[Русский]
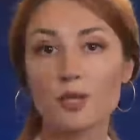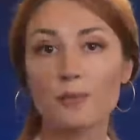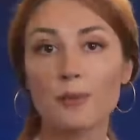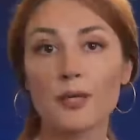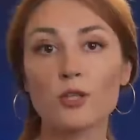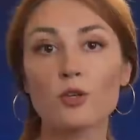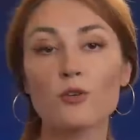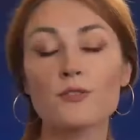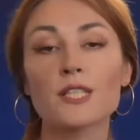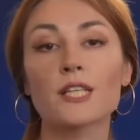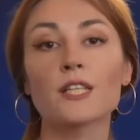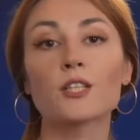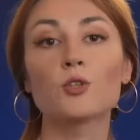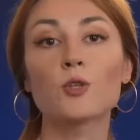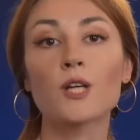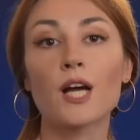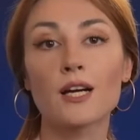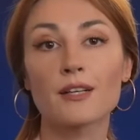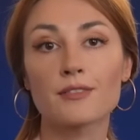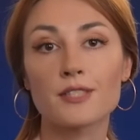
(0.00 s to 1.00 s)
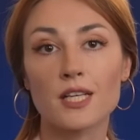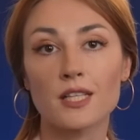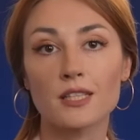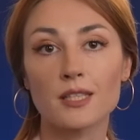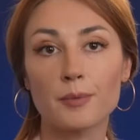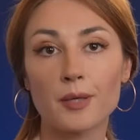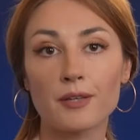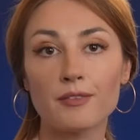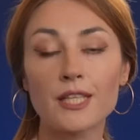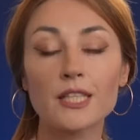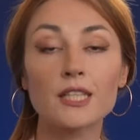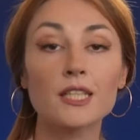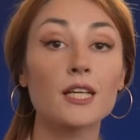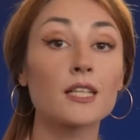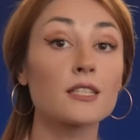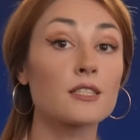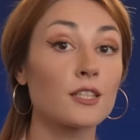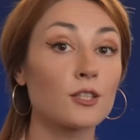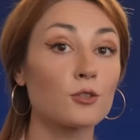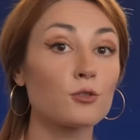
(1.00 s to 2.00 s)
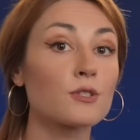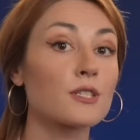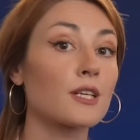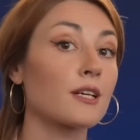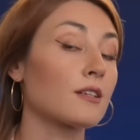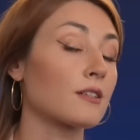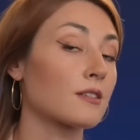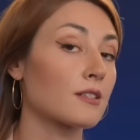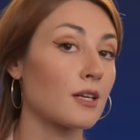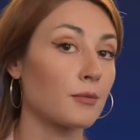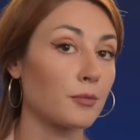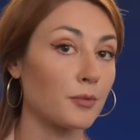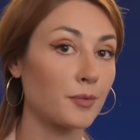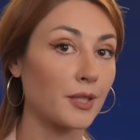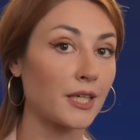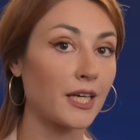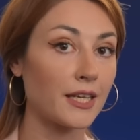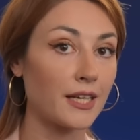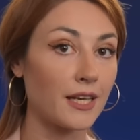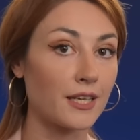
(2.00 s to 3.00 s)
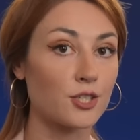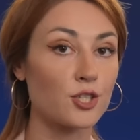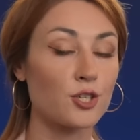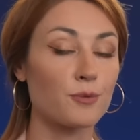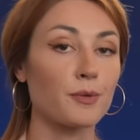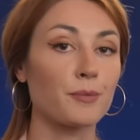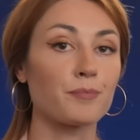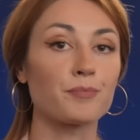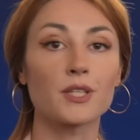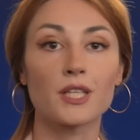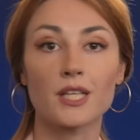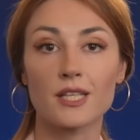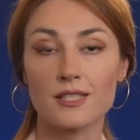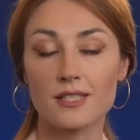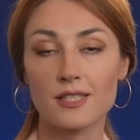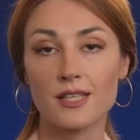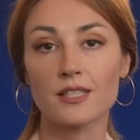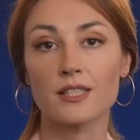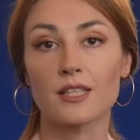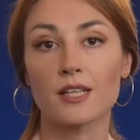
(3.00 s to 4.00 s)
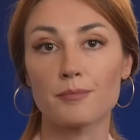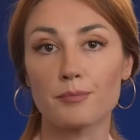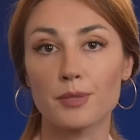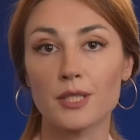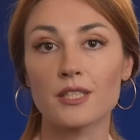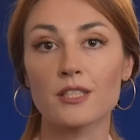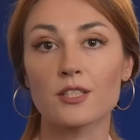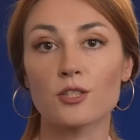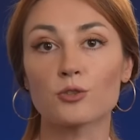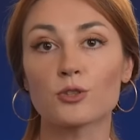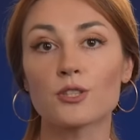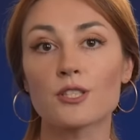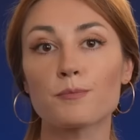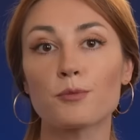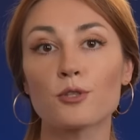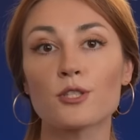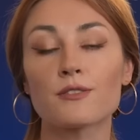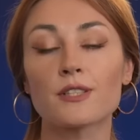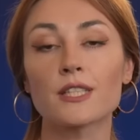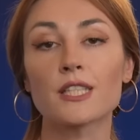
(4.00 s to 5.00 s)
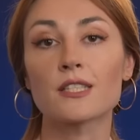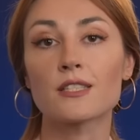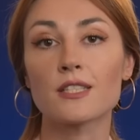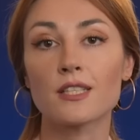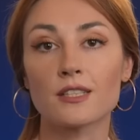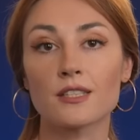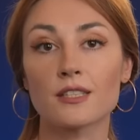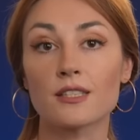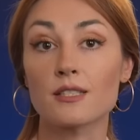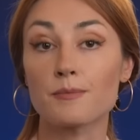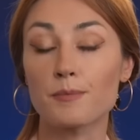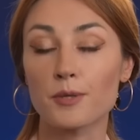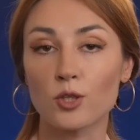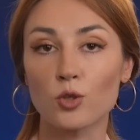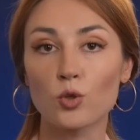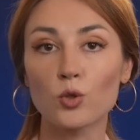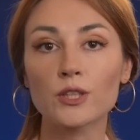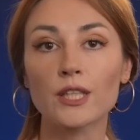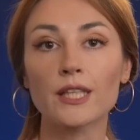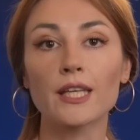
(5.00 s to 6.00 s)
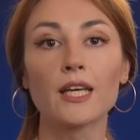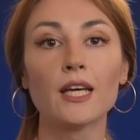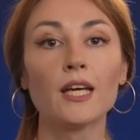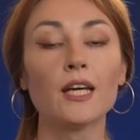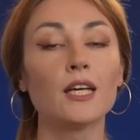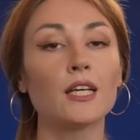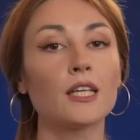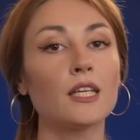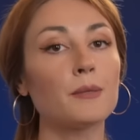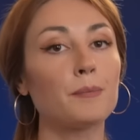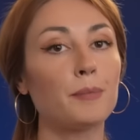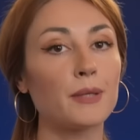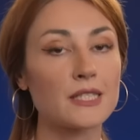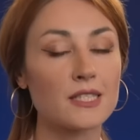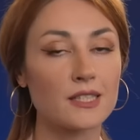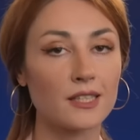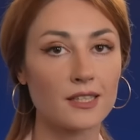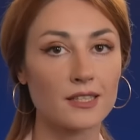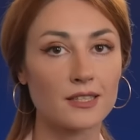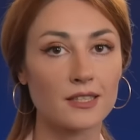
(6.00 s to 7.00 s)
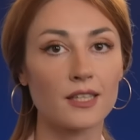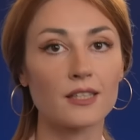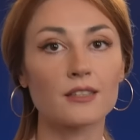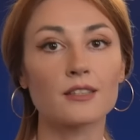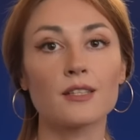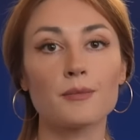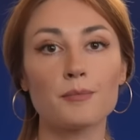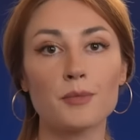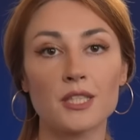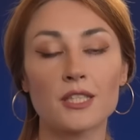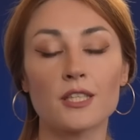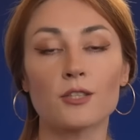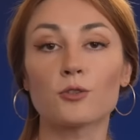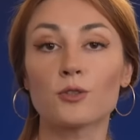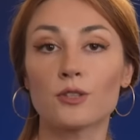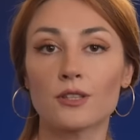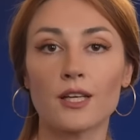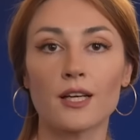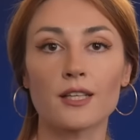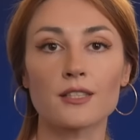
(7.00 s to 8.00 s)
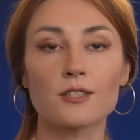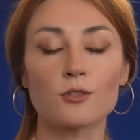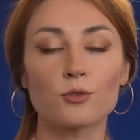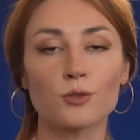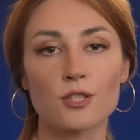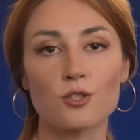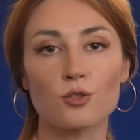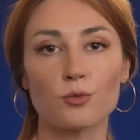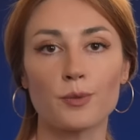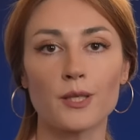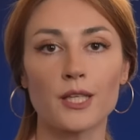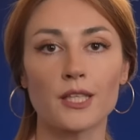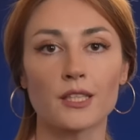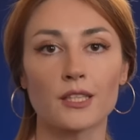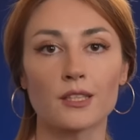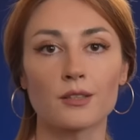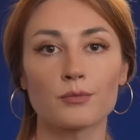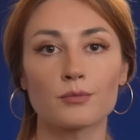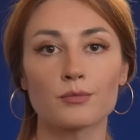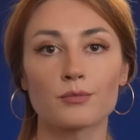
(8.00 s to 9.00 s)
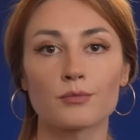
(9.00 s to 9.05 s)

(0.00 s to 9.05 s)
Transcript: же Покровское и Кураховское направление остаются самыми горячими. Россияне комбинируют использование техники с пехотой и постоянно меняют тактику наступлений.